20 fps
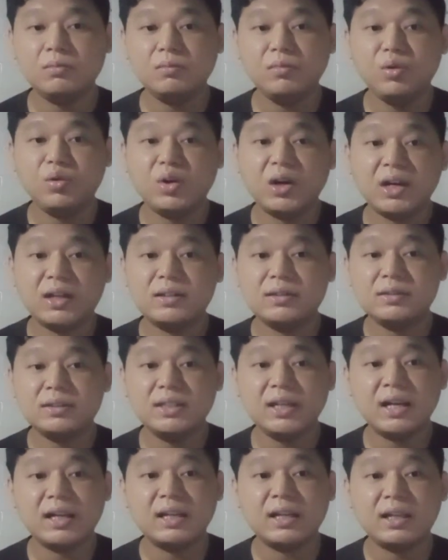bukan
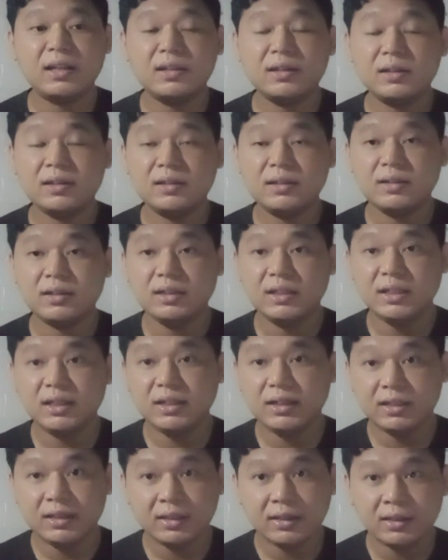jalan
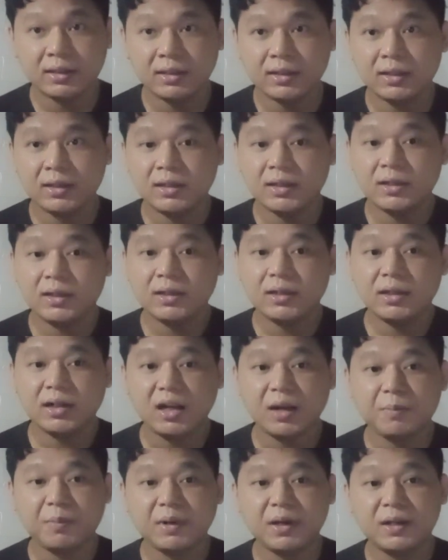di
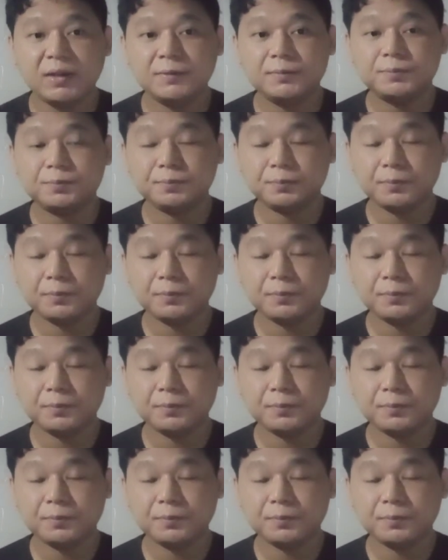apa